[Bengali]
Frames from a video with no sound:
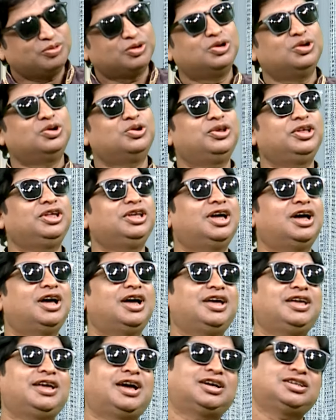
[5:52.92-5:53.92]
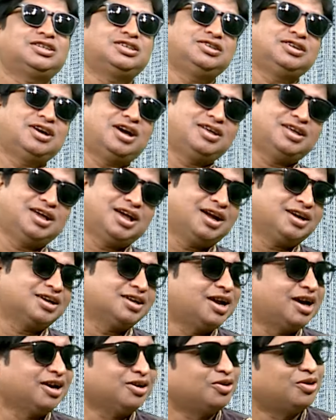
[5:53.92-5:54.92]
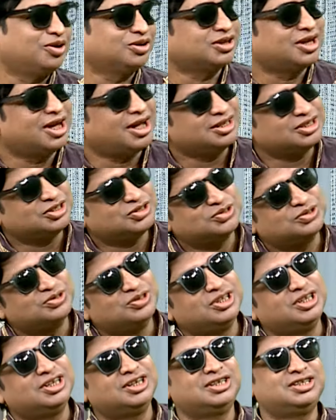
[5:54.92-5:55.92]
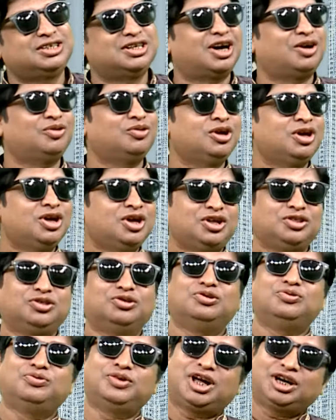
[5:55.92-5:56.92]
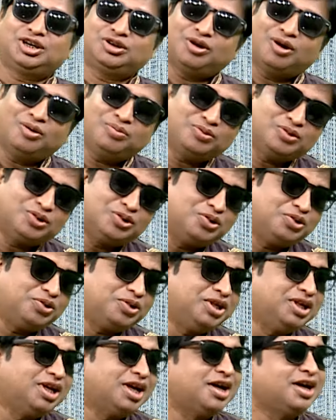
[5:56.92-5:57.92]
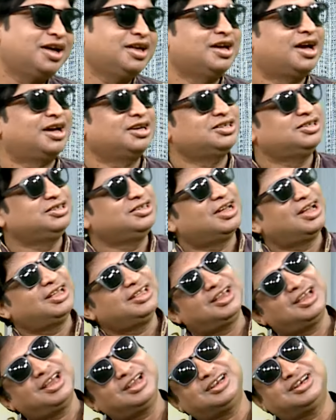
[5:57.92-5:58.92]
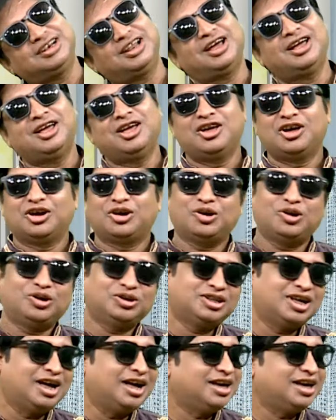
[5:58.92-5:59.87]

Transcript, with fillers: করিয়ায় আসিয়া এক না কথা শুনি যাও তোমরা টপ করিয়ায় আসিয়া এক না কথা